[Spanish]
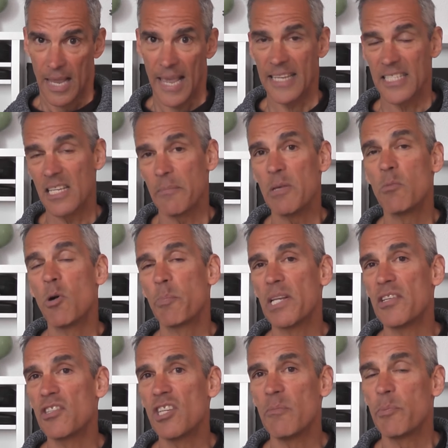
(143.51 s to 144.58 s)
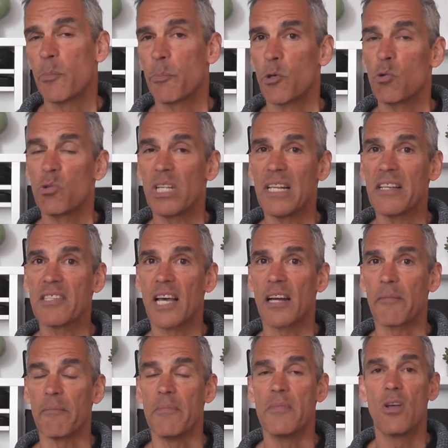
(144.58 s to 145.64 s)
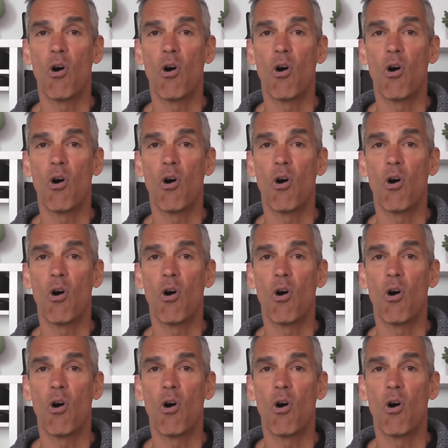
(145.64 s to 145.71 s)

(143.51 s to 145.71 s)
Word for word: Ese mismo principio puede utilizar